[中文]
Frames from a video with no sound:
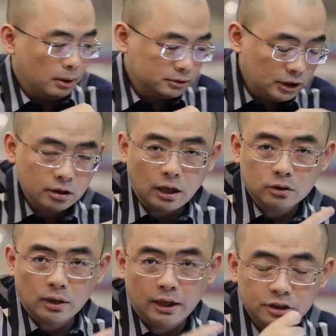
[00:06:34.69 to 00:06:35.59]
那么这个呢，
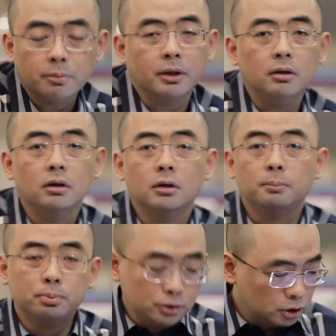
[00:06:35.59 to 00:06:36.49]
就来证明，
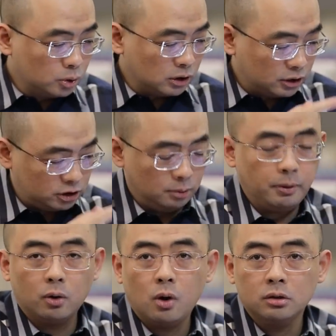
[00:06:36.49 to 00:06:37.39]
不是说呢只
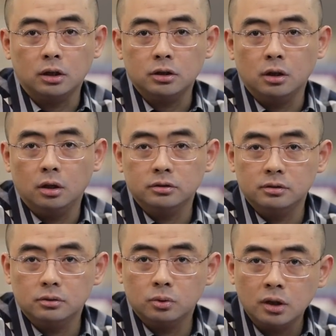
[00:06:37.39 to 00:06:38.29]
曝光了这个
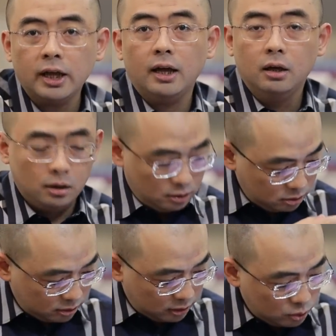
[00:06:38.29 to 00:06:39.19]
同性恋，
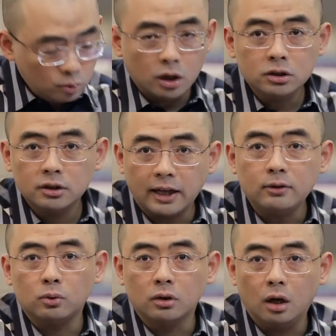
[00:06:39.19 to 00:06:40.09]
如果是
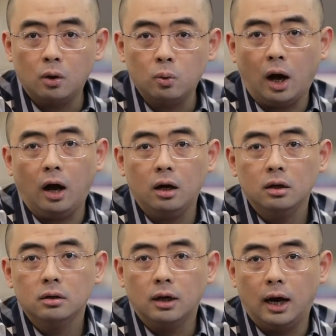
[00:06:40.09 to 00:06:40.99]
男女的胡搞
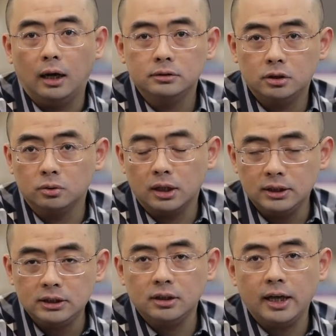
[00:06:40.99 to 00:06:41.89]
啊，这种呢
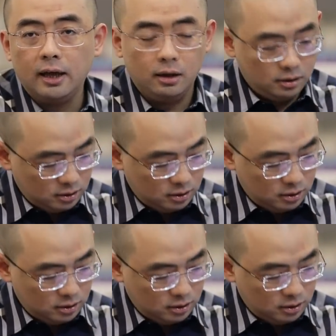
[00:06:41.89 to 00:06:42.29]
异性恋